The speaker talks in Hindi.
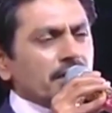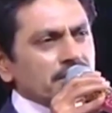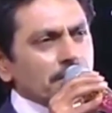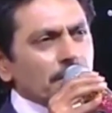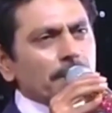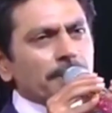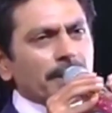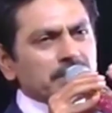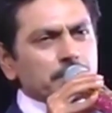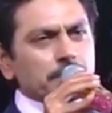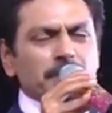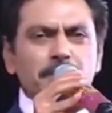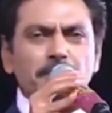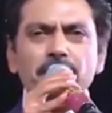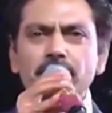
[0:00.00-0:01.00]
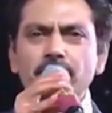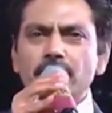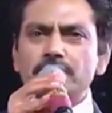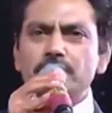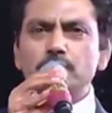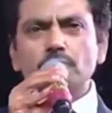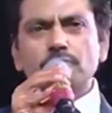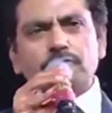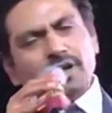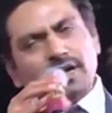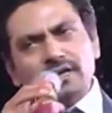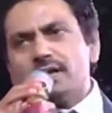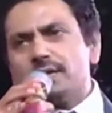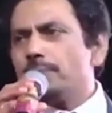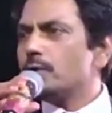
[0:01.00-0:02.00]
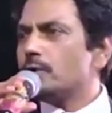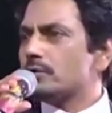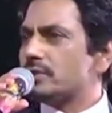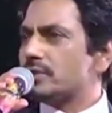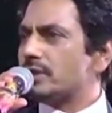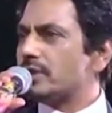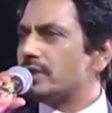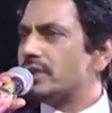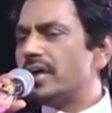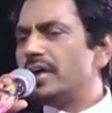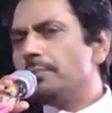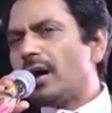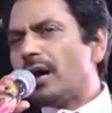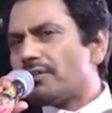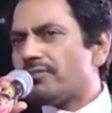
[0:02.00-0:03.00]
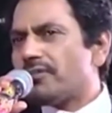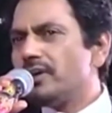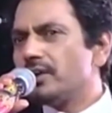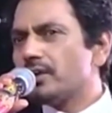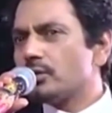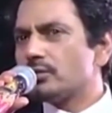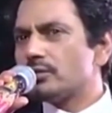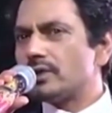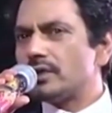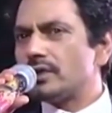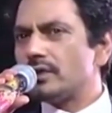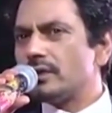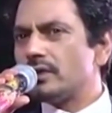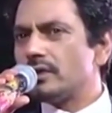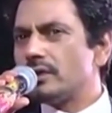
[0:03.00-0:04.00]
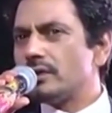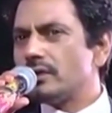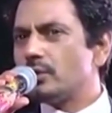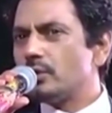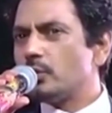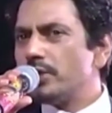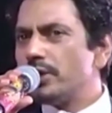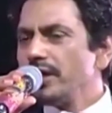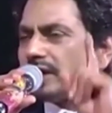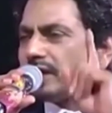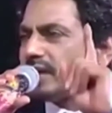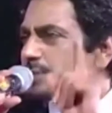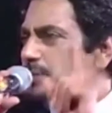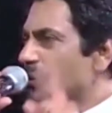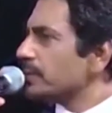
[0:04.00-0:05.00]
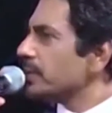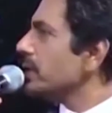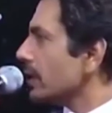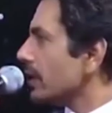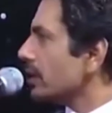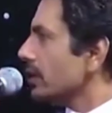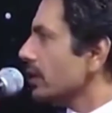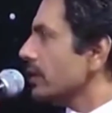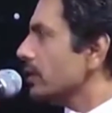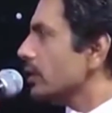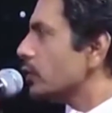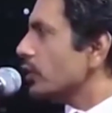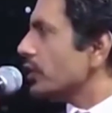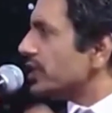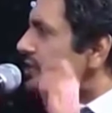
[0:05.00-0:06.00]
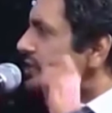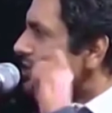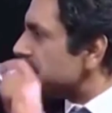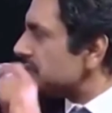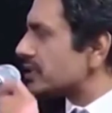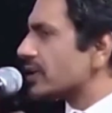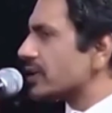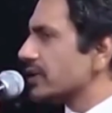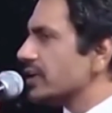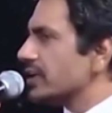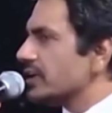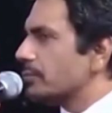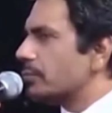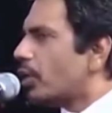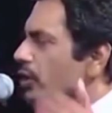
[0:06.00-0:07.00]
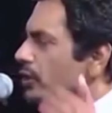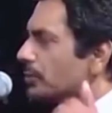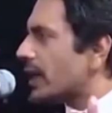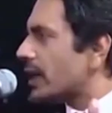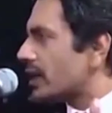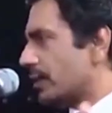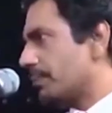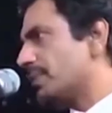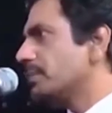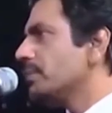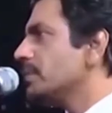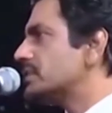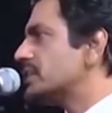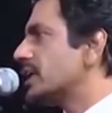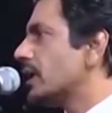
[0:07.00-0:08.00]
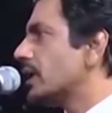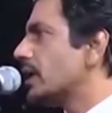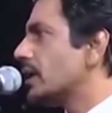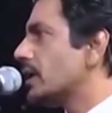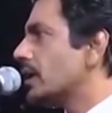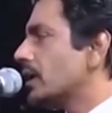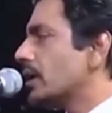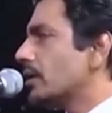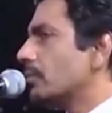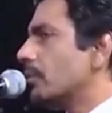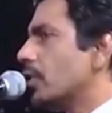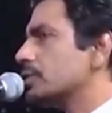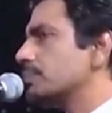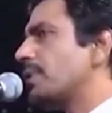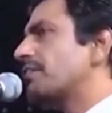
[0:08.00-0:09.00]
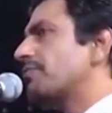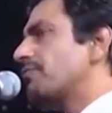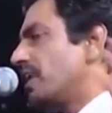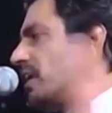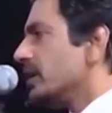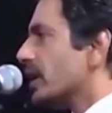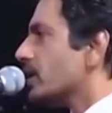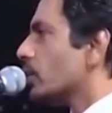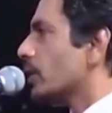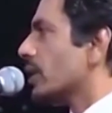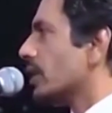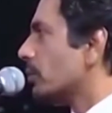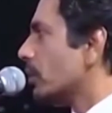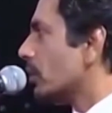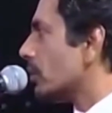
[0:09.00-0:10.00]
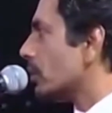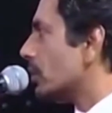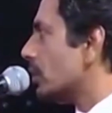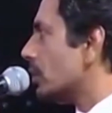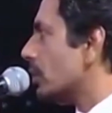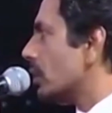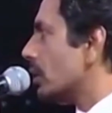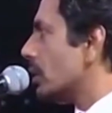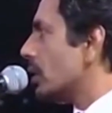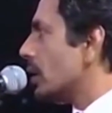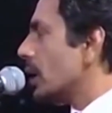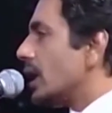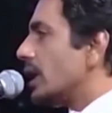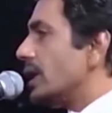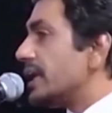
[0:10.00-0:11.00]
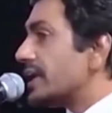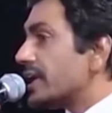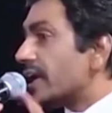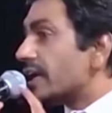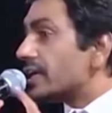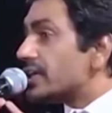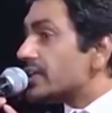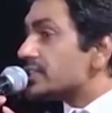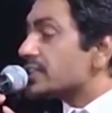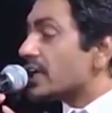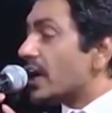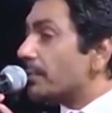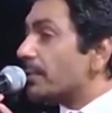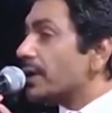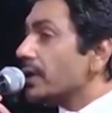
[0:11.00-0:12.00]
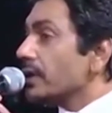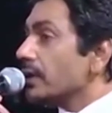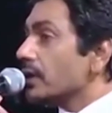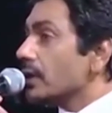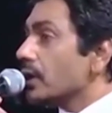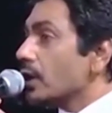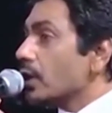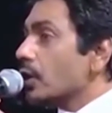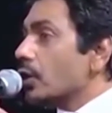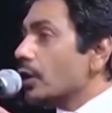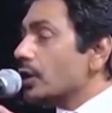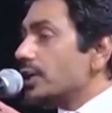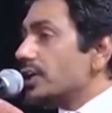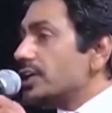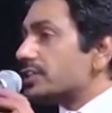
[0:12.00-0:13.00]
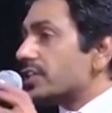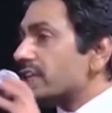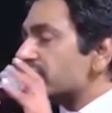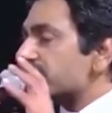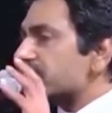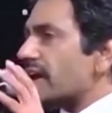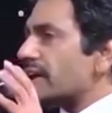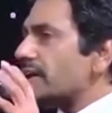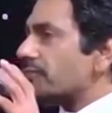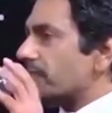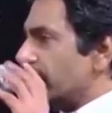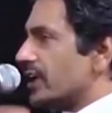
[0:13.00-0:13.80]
कि जब आप एक्सपेरिमेंट करते हैं तो फेलियर भी होते हैं कई बार फेलियर होते हैं कोई एक एक्सपेरिमेंट करने के लिए कोई एक चीज़ करने के लिए बहुत बार हमने भी झेला है बहुत बार फेलियर हुए हम लोग लेकिन एटलीस्ट हमें इतने सारे